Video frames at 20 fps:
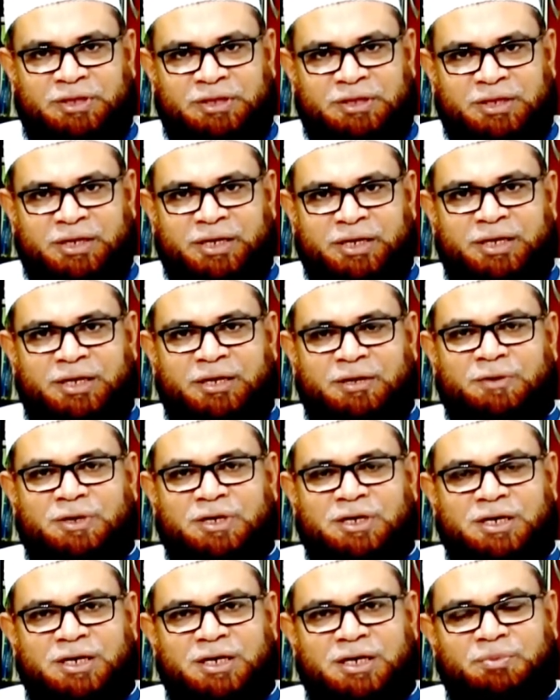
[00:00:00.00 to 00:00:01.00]
வித்திரை
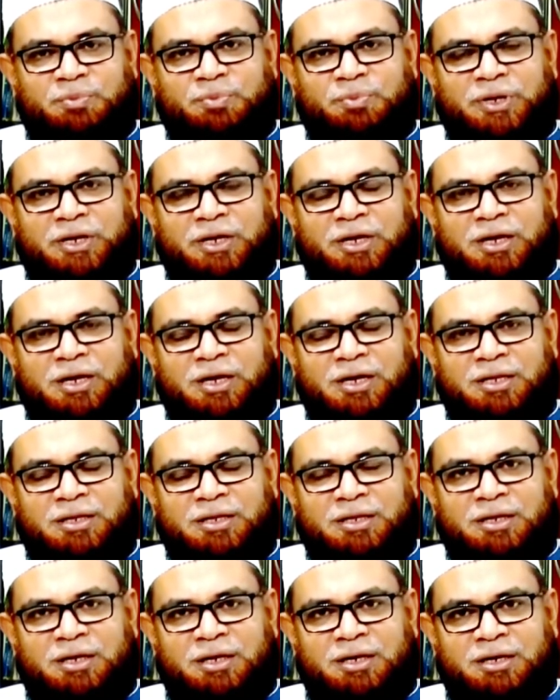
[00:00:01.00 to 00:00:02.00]
அவர்கள்
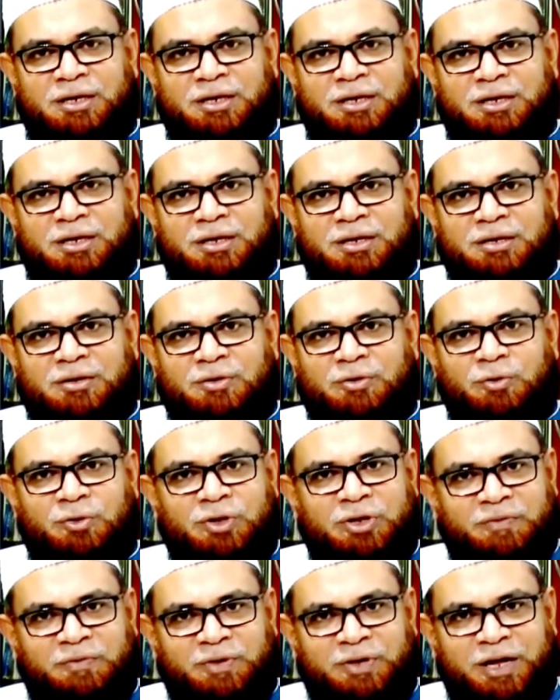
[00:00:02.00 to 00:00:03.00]
பிரயாணத்தில்
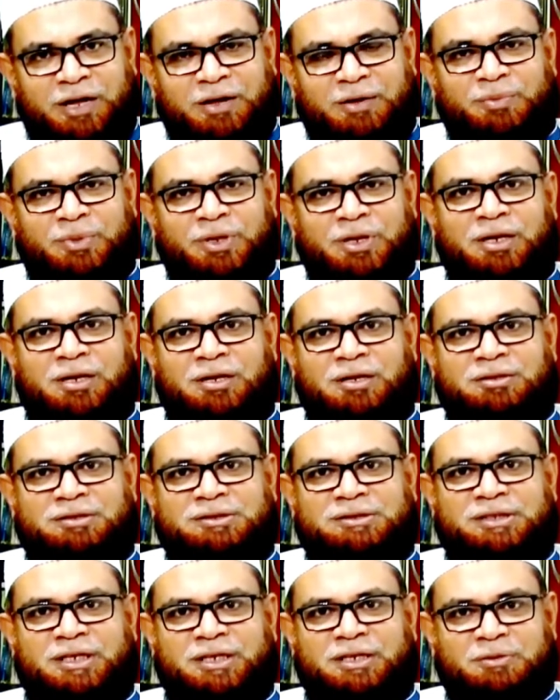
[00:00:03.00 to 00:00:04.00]
கூட விடாமல்
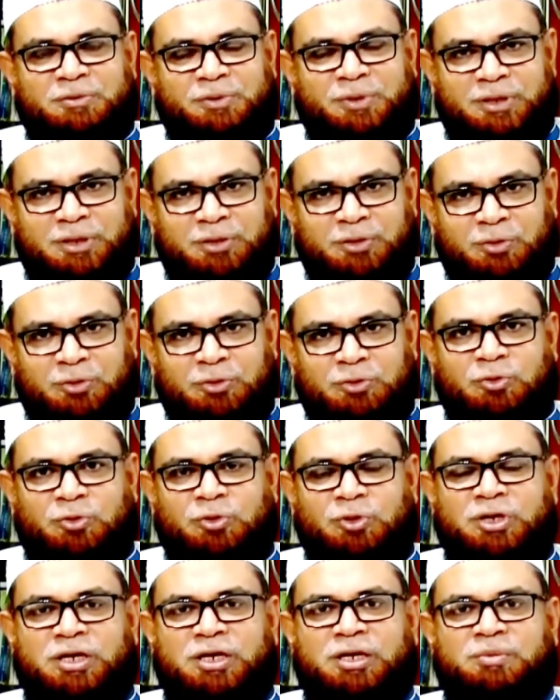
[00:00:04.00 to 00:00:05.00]
செய்து வந்த ஒரு
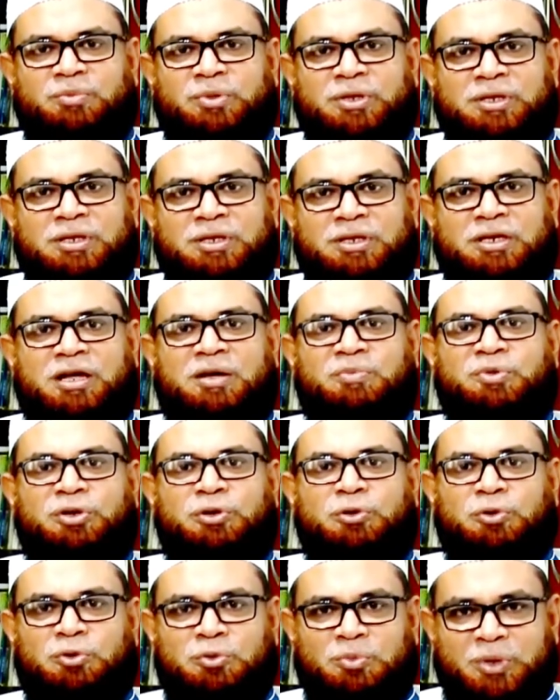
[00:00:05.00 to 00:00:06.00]
தொழுகை என்பது நாம்
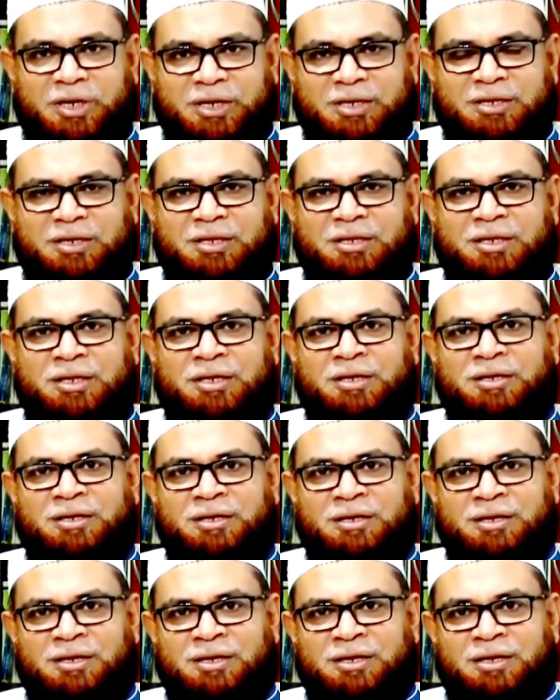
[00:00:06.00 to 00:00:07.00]
எல்லோரும் அறிந்ததே
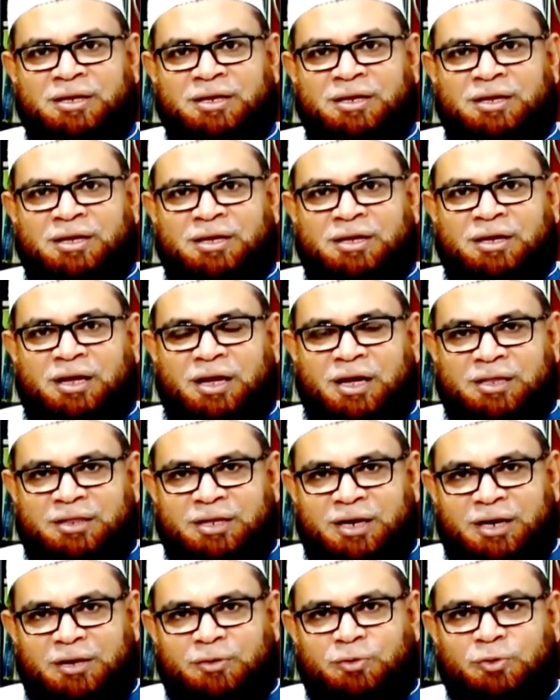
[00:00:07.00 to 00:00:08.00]

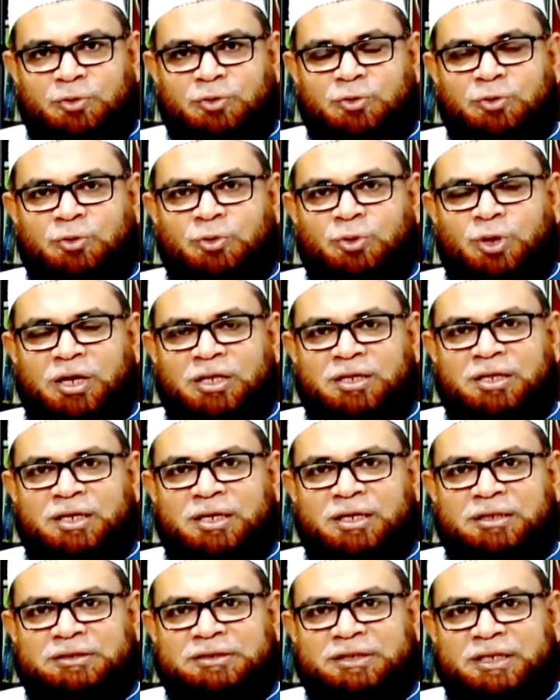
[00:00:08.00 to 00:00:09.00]
அந்த அளவுக்கு அந்த
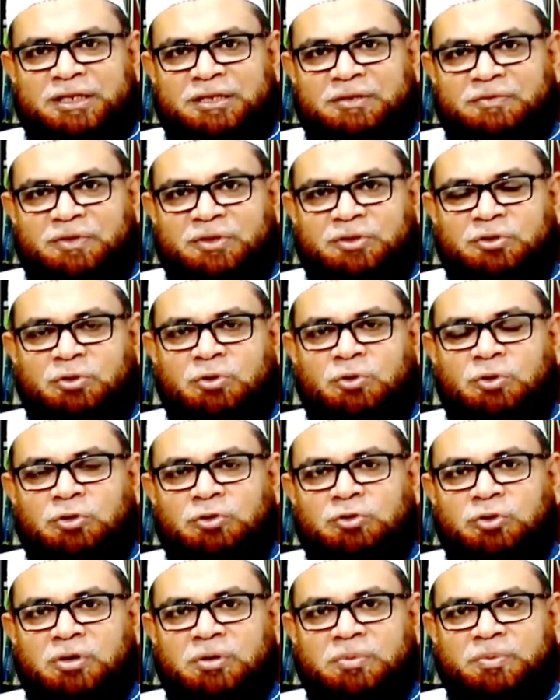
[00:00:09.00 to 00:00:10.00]
செய்தி வித்தரோடு
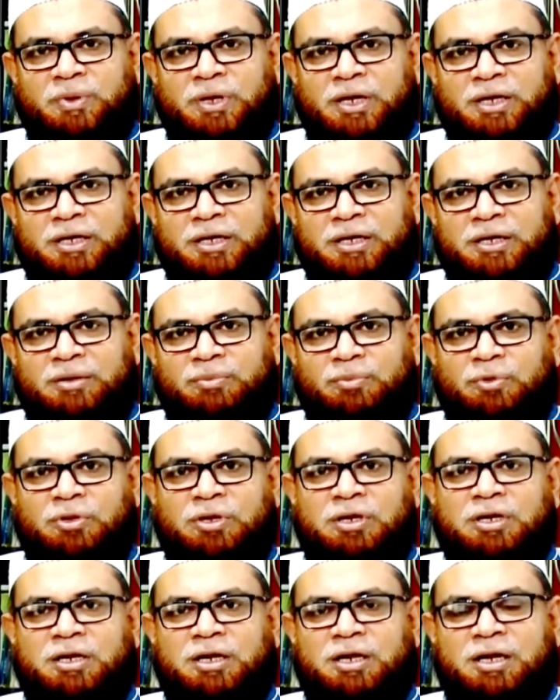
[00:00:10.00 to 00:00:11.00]
தொடர்பான
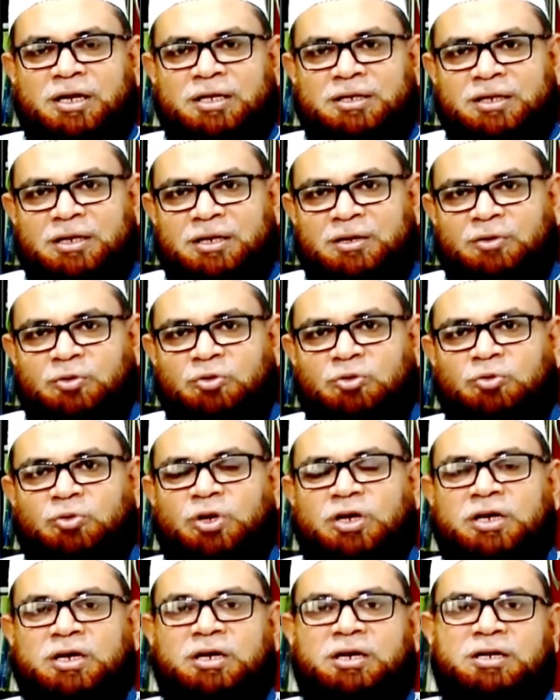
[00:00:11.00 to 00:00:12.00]
முதல் ரக்காத்தில்
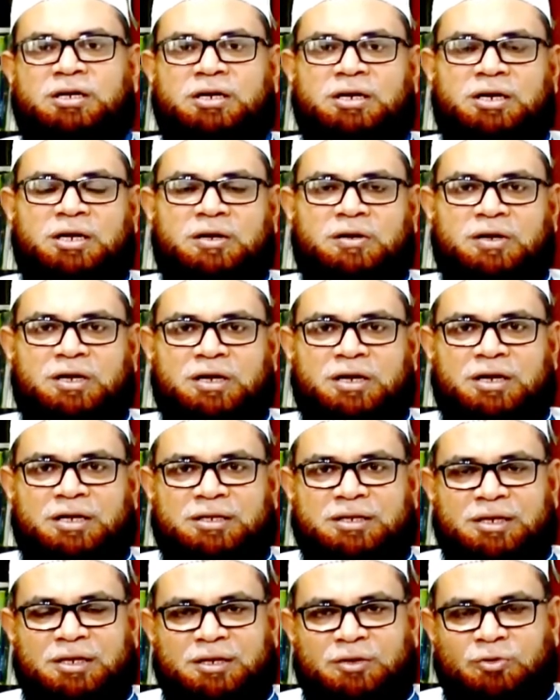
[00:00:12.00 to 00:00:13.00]
நோதுவார்கள் இரண்டாவது
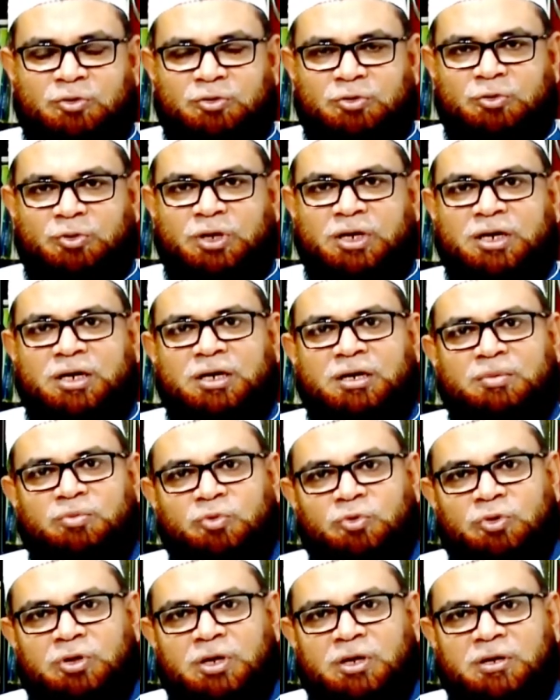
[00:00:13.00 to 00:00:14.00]
ரக்காத்தில் நோதுவார்கள்
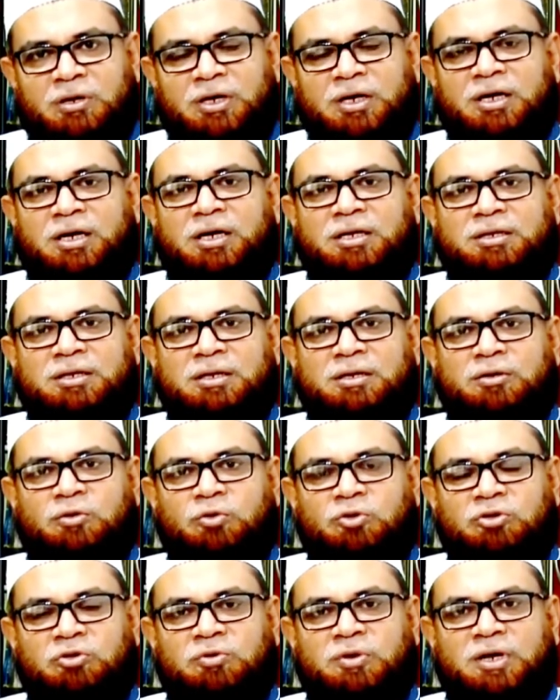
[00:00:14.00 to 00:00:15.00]
மூன்றாவது ரக்காத்தில்
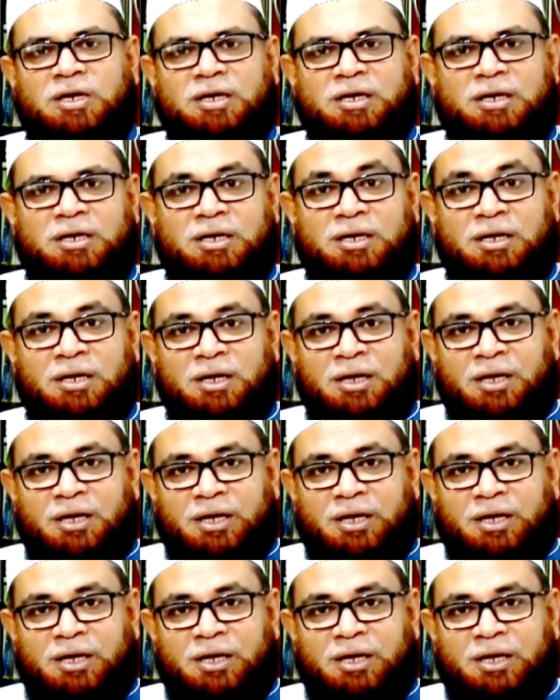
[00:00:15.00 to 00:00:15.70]
நோதுவார்கள்